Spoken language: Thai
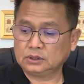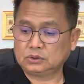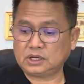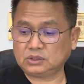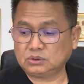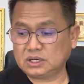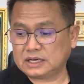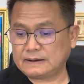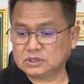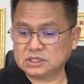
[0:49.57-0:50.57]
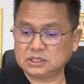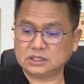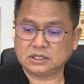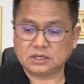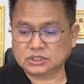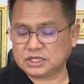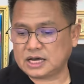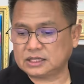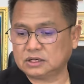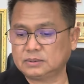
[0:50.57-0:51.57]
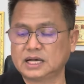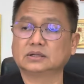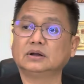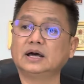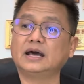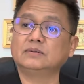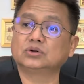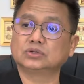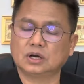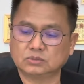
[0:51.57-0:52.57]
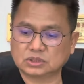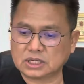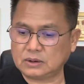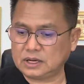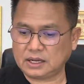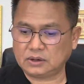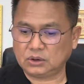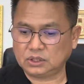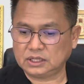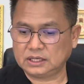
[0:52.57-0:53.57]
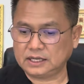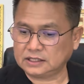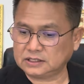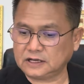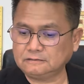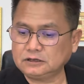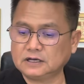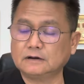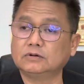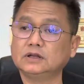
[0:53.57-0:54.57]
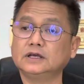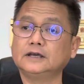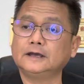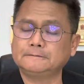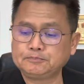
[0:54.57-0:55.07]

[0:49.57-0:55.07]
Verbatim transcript: ตัวใดตัวหนึ่งนำคือดอชดาตอประดักขอฐานนำโททองเท่าและนอนเนนเด็กหญิงที่เกิดวันนี้